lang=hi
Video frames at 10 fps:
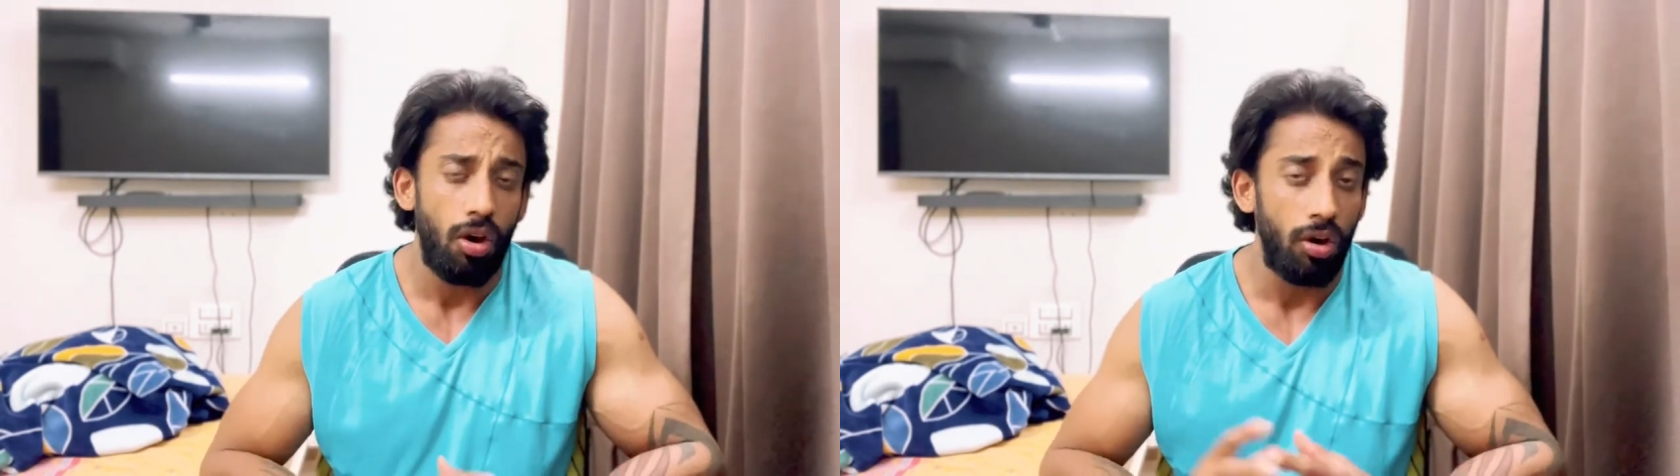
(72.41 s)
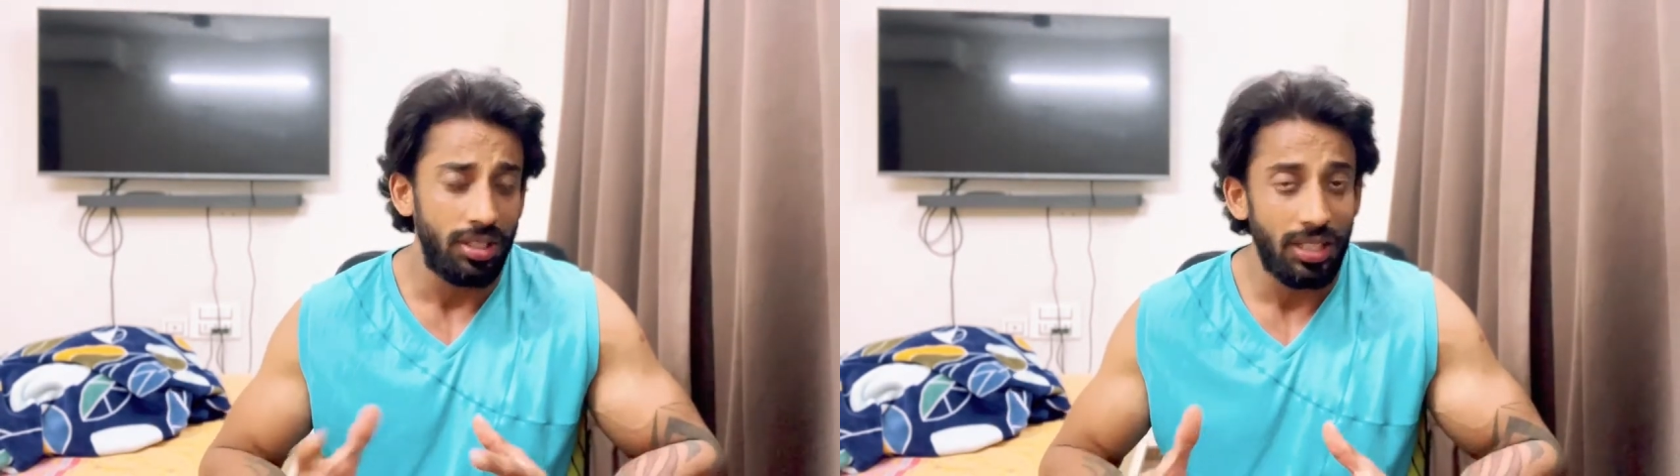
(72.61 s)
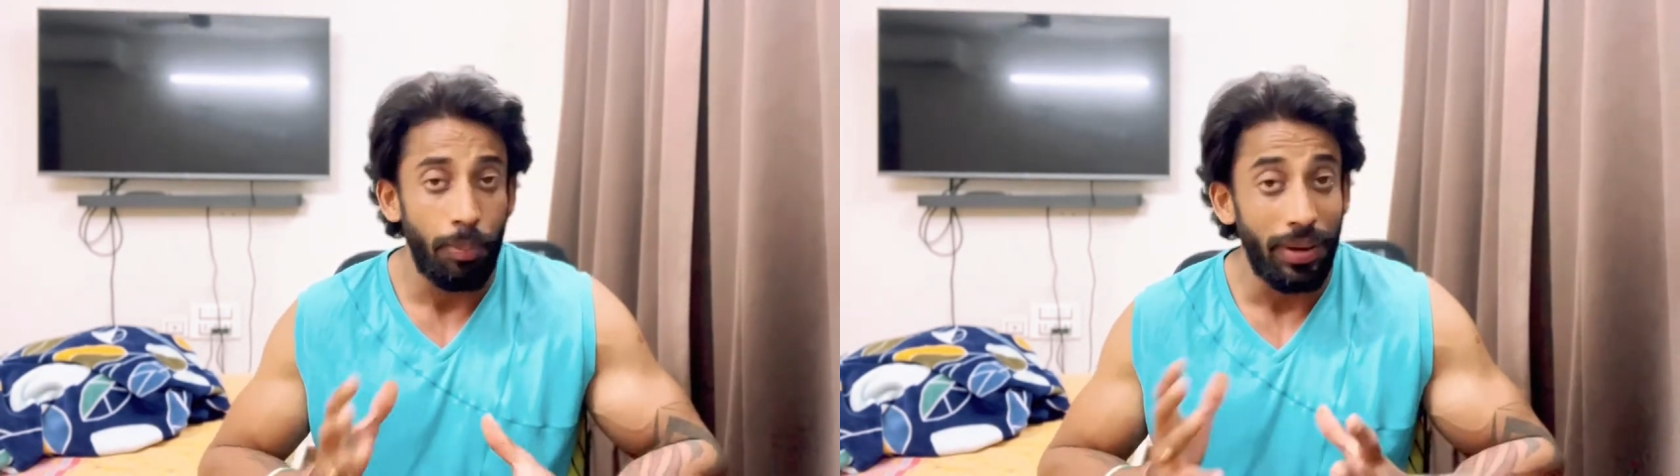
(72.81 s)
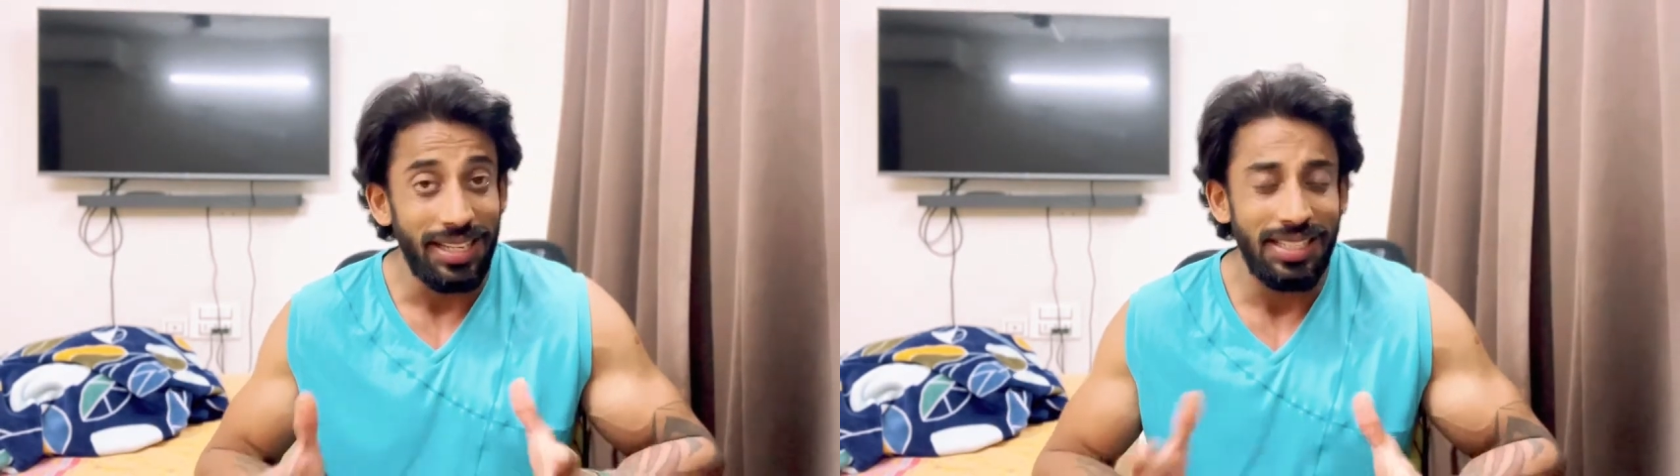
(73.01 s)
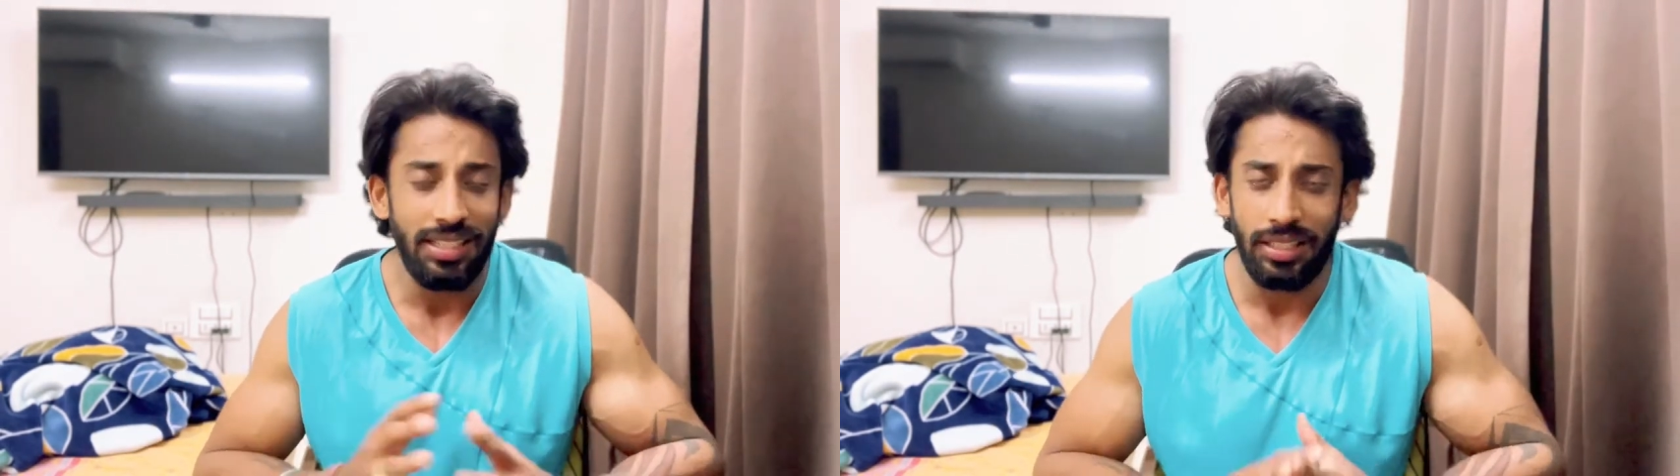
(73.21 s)
और इसका
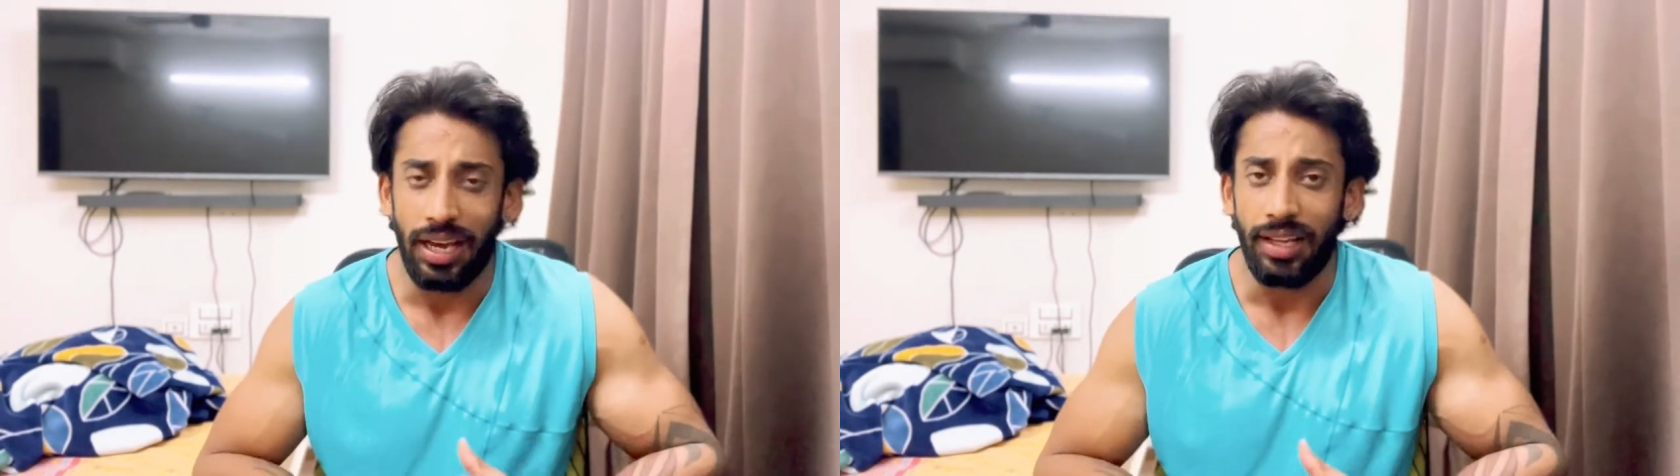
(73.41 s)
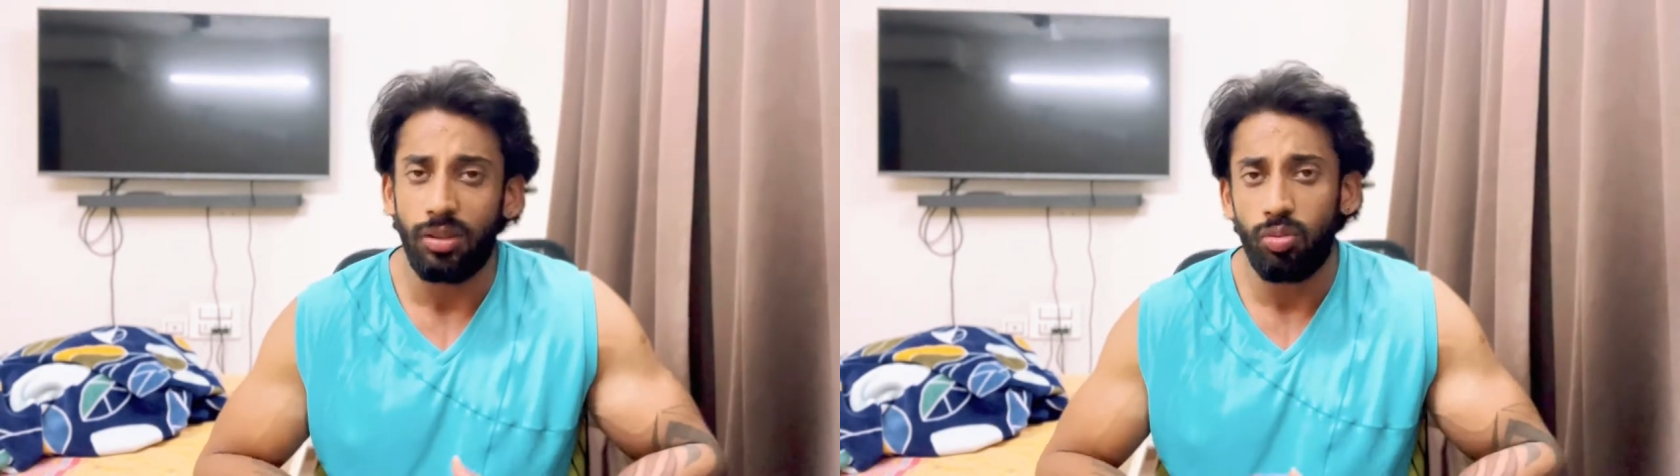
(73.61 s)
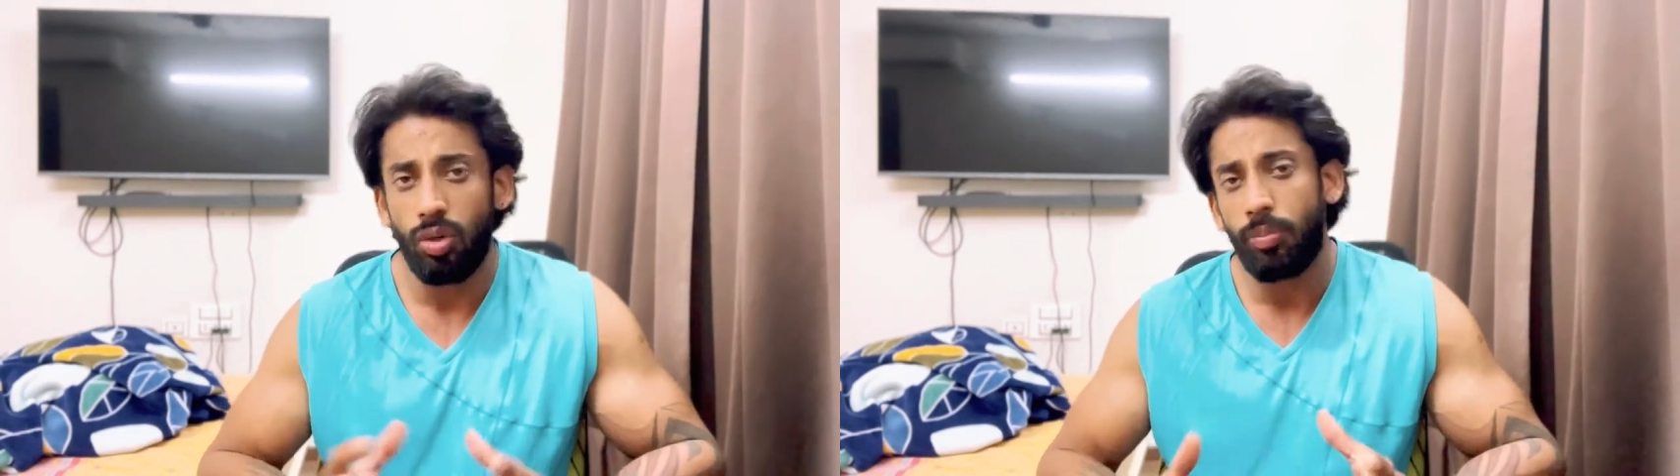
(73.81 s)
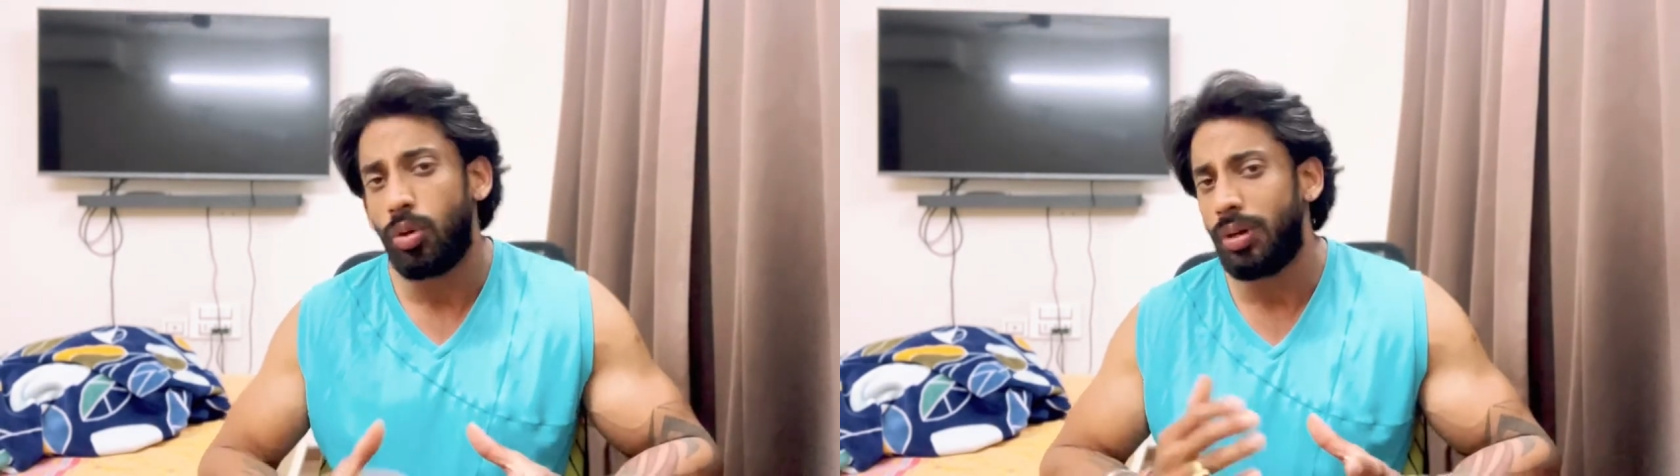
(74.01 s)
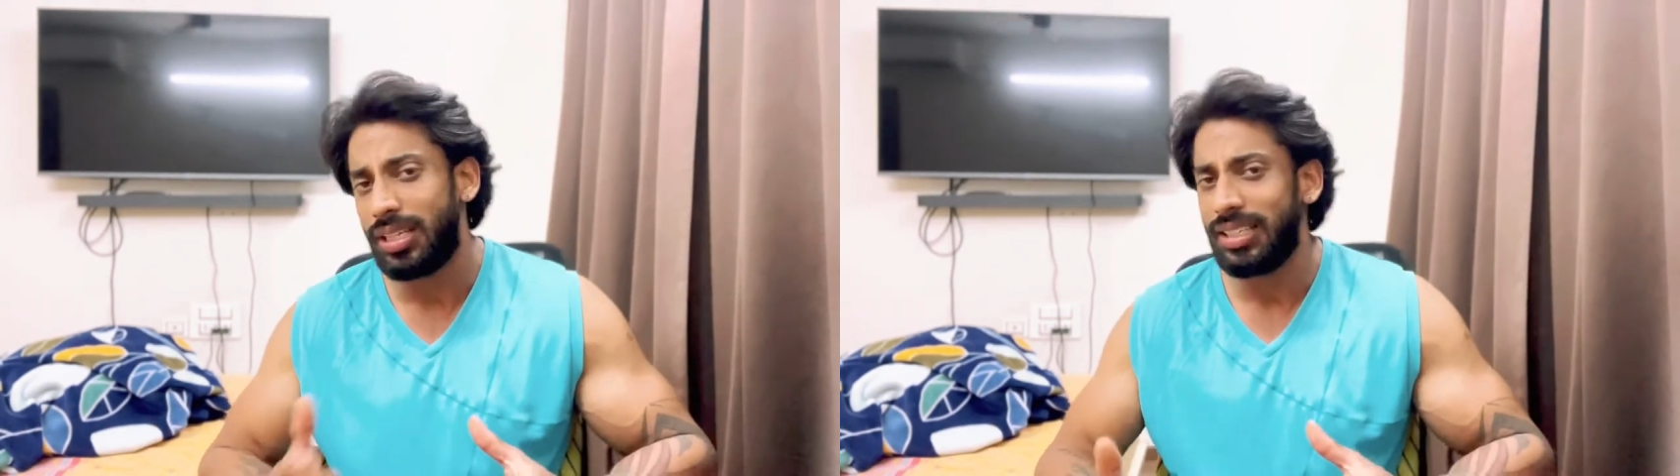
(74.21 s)
प्राइसिंग क्या है तो वो आपको
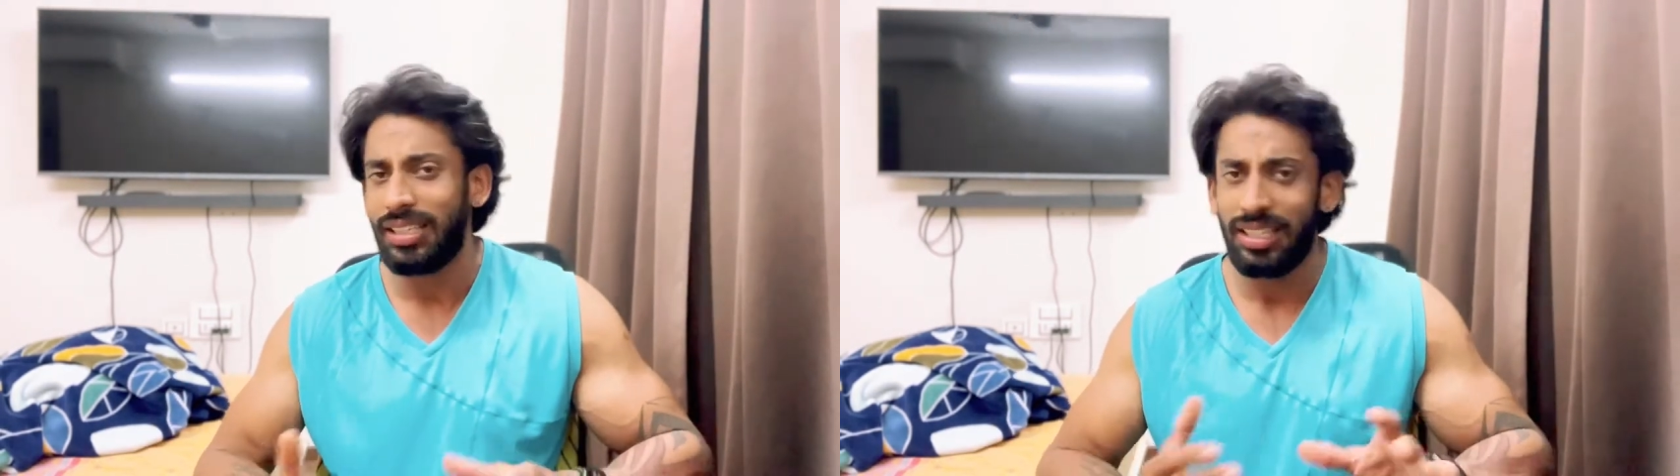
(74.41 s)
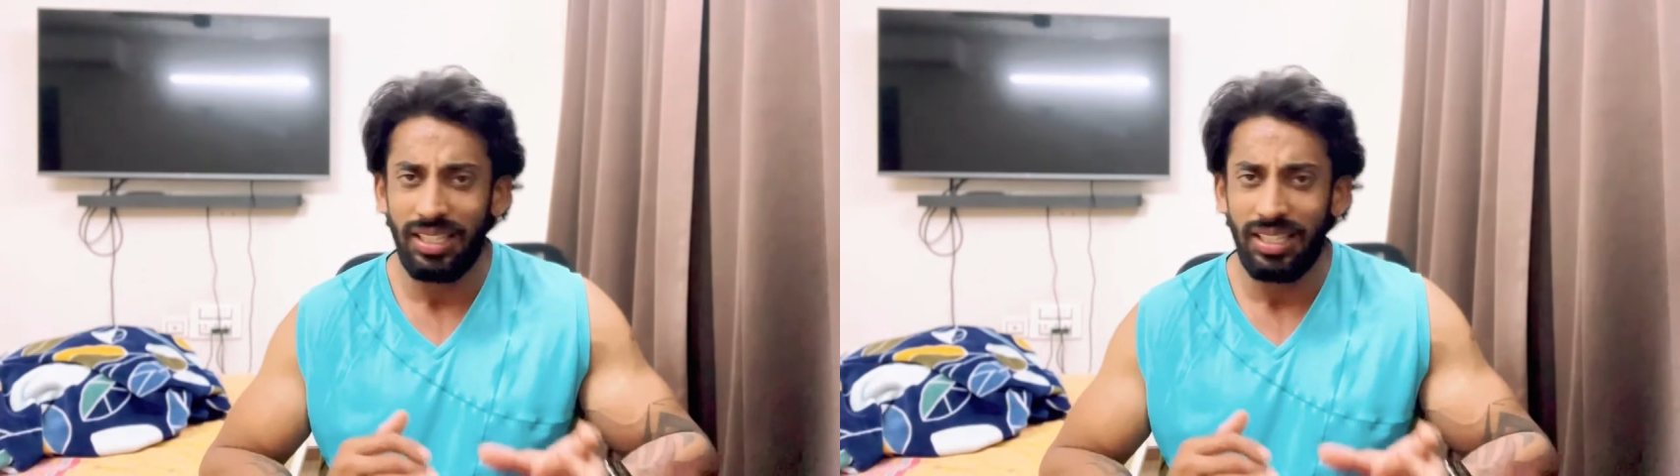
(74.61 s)
बताते कि